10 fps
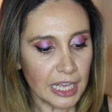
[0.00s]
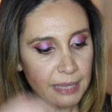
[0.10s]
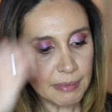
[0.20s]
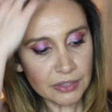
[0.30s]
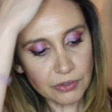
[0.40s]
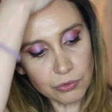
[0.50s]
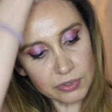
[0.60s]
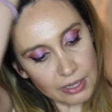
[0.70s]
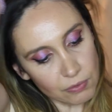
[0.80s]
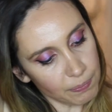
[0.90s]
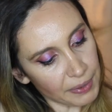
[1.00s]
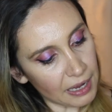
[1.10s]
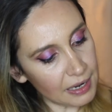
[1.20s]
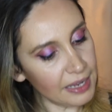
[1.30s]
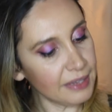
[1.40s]
Et maintenant, nous allons
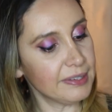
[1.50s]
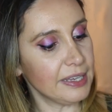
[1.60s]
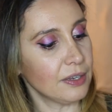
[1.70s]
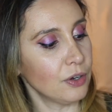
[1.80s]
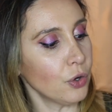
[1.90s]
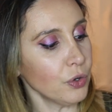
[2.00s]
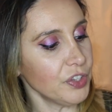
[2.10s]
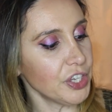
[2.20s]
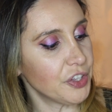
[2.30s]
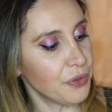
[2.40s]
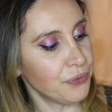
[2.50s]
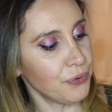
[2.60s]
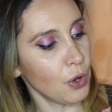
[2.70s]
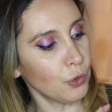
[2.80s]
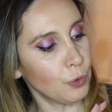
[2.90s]
parler des chroniques des
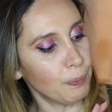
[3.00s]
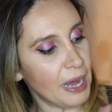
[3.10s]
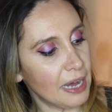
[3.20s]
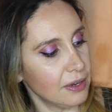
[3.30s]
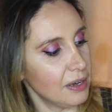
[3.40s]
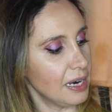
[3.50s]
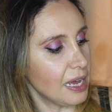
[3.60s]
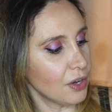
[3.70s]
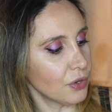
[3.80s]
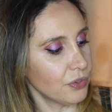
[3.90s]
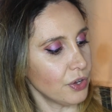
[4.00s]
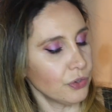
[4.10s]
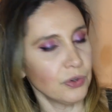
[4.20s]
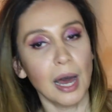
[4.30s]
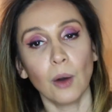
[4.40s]
fleurs d'opale, La
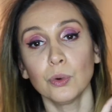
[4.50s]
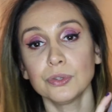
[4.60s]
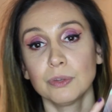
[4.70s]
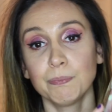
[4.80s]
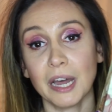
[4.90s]
candeur de la rose,